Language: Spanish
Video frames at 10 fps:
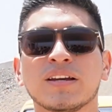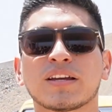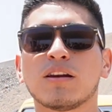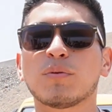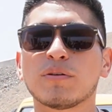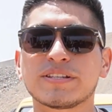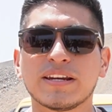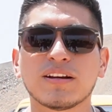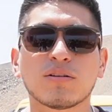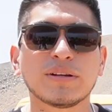Quiero
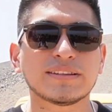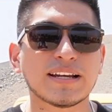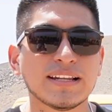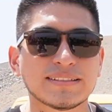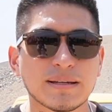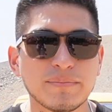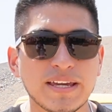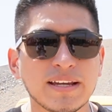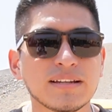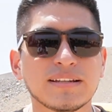aprovechar en comentarles
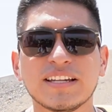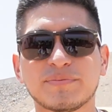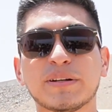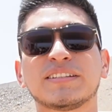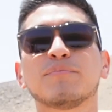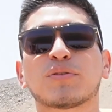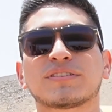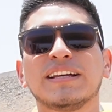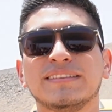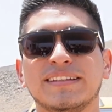también specs
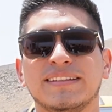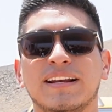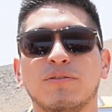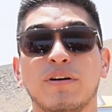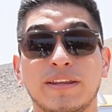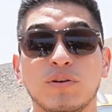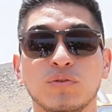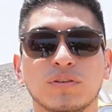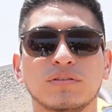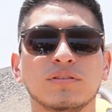importantes de la nueva de
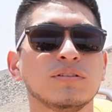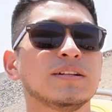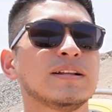1 ¿no?